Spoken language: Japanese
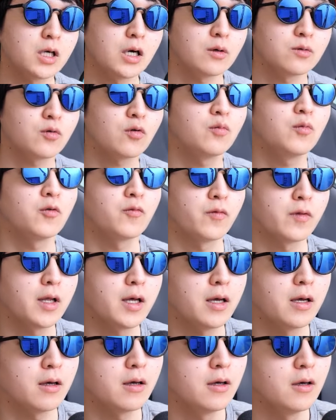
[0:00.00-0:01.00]
うと思うん
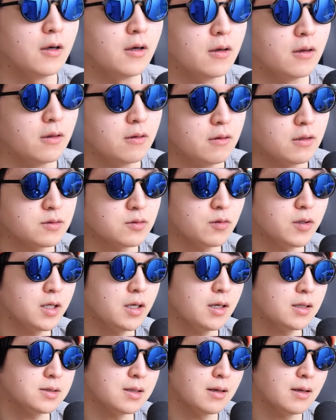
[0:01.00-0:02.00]
でそれ
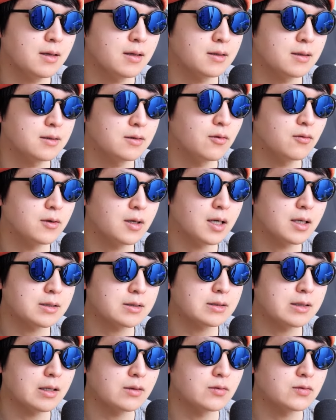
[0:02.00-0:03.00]
がさどっから
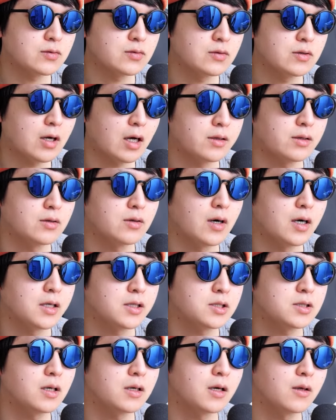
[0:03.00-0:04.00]
スタートするかっていう
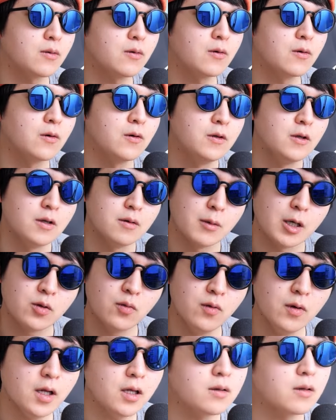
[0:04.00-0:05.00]
話だけど、まあ、
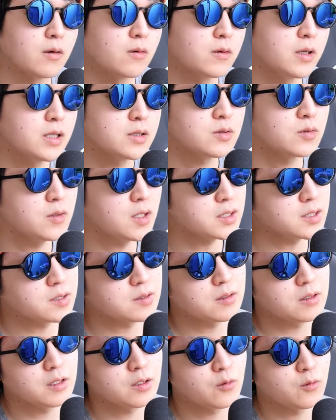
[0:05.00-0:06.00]
どうなんだろうねそれはさ
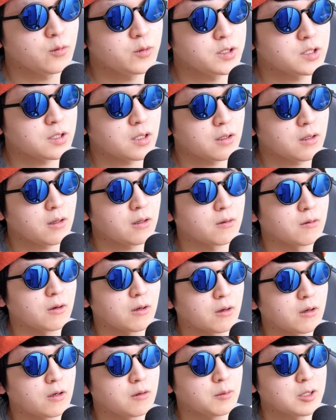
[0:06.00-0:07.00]
すがに高1からなのか
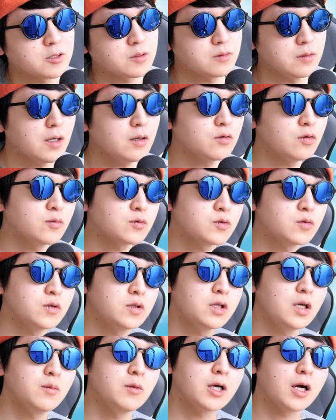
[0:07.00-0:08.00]
な、まあ、少なくともそう
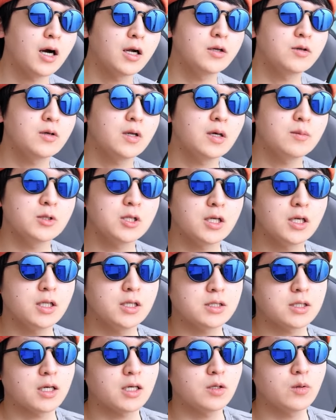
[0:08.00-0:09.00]
いった意味でカリキュラム的に
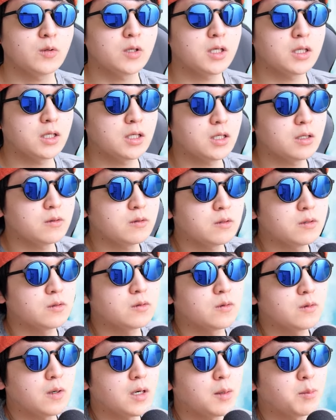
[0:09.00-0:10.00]
先取りができるっていう
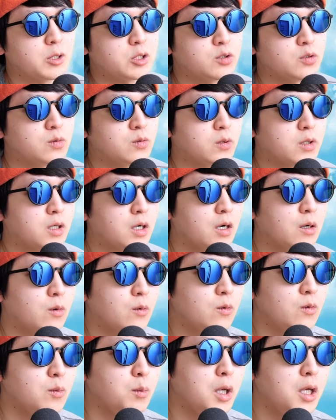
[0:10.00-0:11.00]
のはやっぱ中高一貫
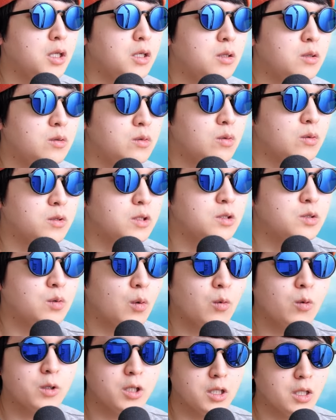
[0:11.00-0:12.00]
校のメリットですよ
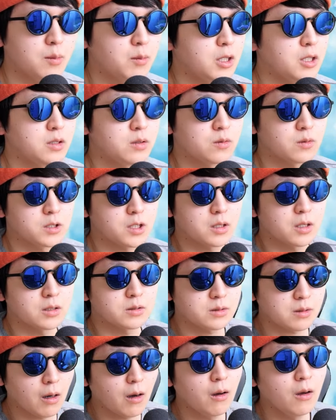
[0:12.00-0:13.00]
大きなメリットじゃないで
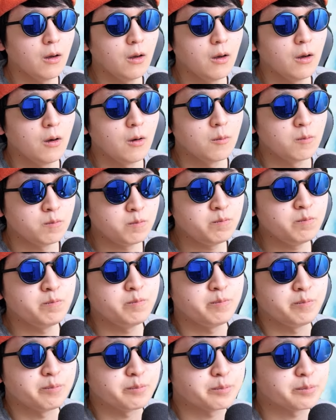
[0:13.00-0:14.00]
すか。うん